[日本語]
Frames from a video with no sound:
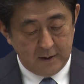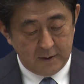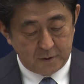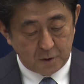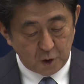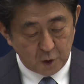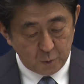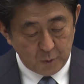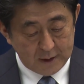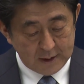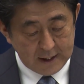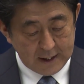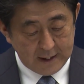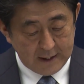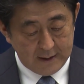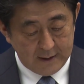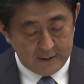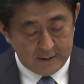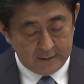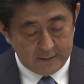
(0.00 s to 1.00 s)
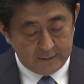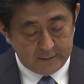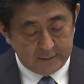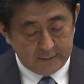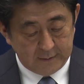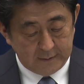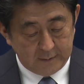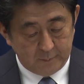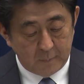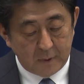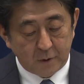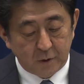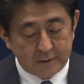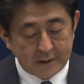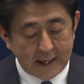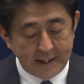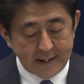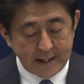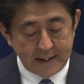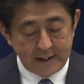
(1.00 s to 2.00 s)
その上で、具
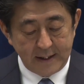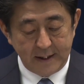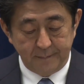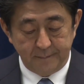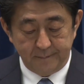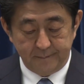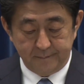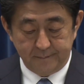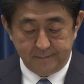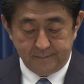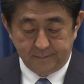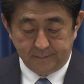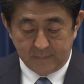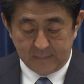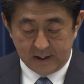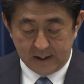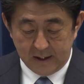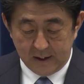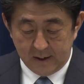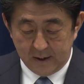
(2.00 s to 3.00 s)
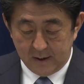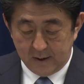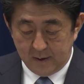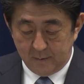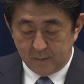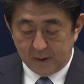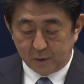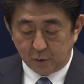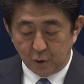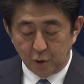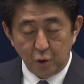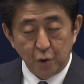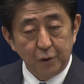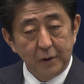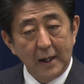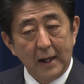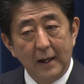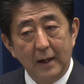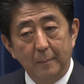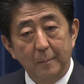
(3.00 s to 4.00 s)
体的にどのよう
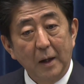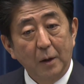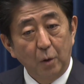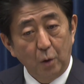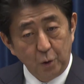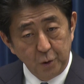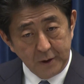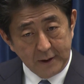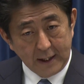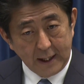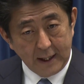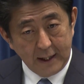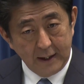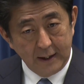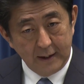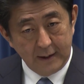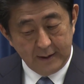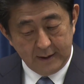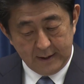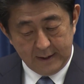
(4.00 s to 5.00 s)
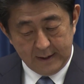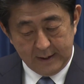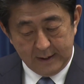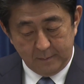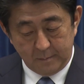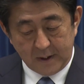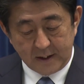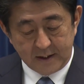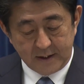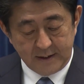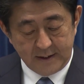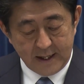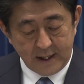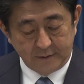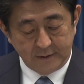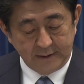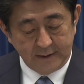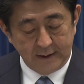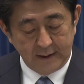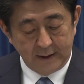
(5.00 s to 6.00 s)
な行為が侵略
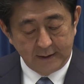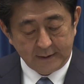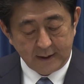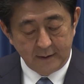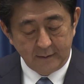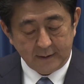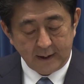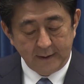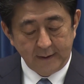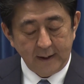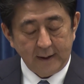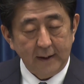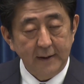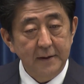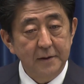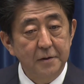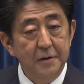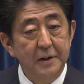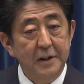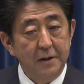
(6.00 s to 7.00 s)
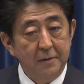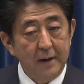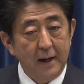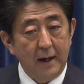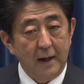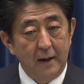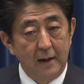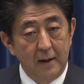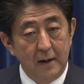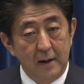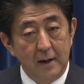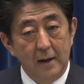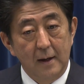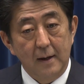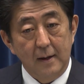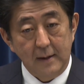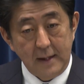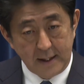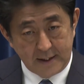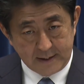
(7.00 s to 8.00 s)
に当たるか否かについては、
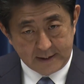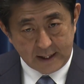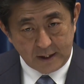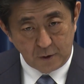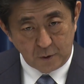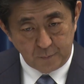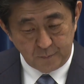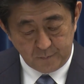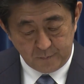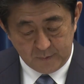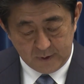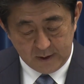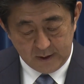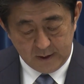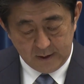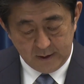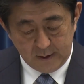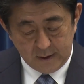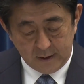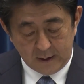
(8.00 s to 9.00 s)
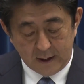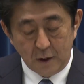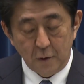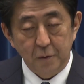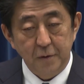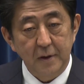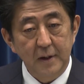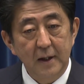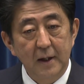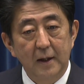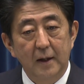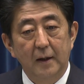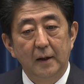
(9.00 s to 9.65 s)
歴史家の理論に